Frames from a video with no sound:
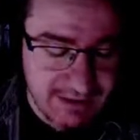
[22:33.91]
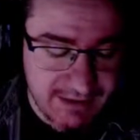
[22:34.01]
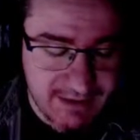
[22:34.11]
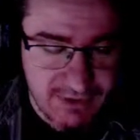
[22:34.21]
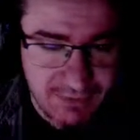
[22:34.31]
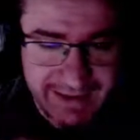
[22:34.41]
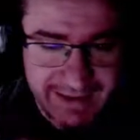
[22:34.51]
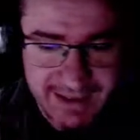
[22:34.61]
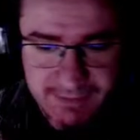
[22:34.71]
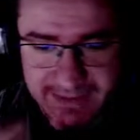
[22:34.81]
Haciendo
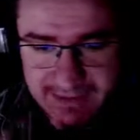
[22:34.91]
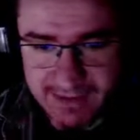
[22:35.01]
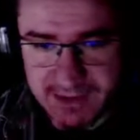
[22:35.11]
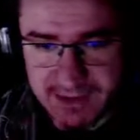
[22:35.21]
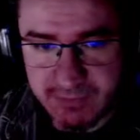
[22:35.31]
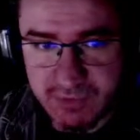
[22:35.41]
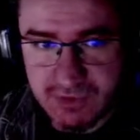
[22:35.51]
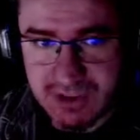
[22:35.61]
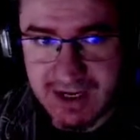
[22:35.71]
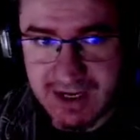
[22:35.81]
varias partidas
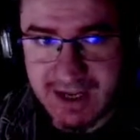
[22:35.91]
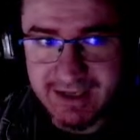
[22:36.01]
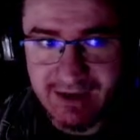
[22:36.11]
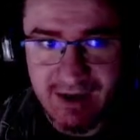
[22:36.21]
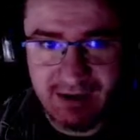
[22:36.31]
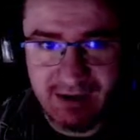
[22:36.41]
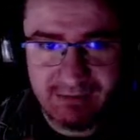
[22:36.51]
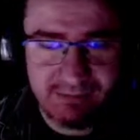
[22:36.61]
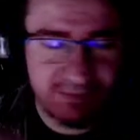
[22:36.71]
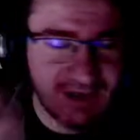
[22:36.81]
plus, ahí ah,
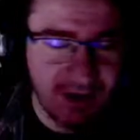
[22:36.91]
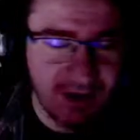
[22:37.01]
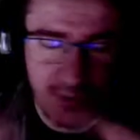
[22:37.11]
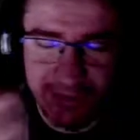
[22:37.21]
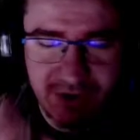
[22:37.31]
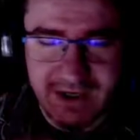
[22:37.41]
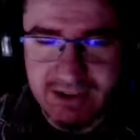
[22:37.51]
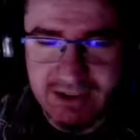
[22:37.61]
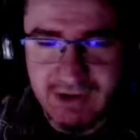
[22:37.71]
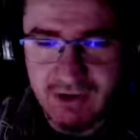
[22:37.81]
en algún momento
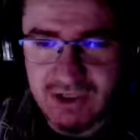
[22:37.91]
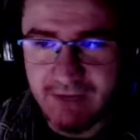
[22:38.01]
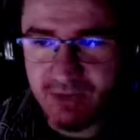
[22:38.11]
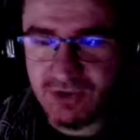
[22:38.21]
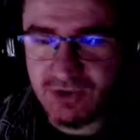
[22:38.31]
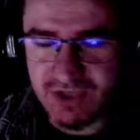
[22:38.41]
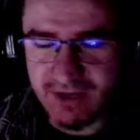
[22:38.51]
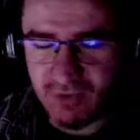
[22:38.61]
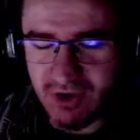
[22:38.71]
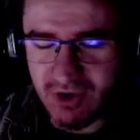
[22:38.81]
llegas a una cosa que puedes
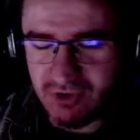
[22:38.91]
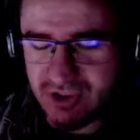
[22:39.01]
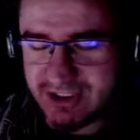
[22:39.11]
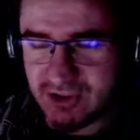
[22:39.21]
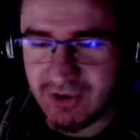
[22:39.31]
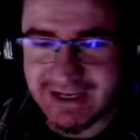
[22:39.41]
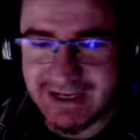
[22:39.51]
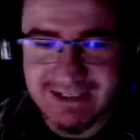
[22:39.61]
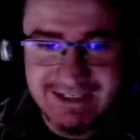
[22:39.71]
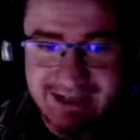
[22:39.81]
conseguir unas
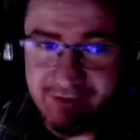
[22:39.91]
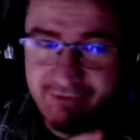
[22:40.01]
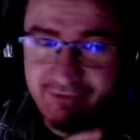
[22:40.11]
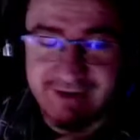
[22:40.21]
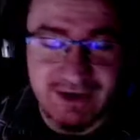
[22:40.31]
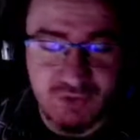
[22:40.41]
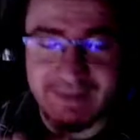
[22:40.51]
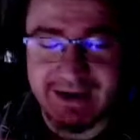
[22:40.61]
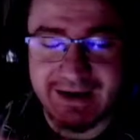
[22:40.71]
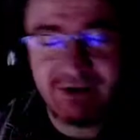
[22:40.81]
historias y hay un final
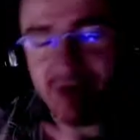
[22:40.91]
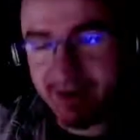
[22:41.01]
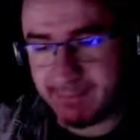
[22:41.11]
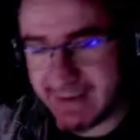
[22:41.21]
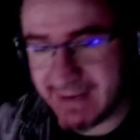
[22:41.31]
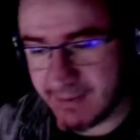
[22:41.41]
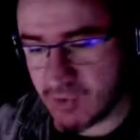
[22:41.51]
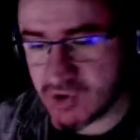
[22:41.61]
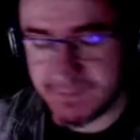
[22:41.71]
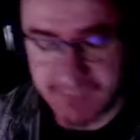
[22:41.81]
súper raro que ahora
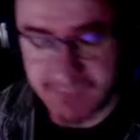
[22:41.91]
veremos.